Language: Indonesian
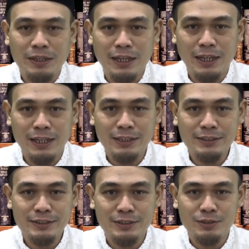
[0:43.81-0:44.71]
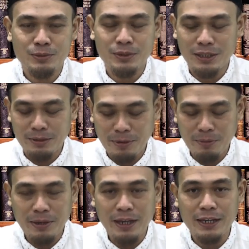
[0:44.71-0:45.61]
wa taala sudah
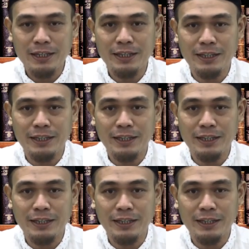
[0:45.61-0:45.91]
berapa hari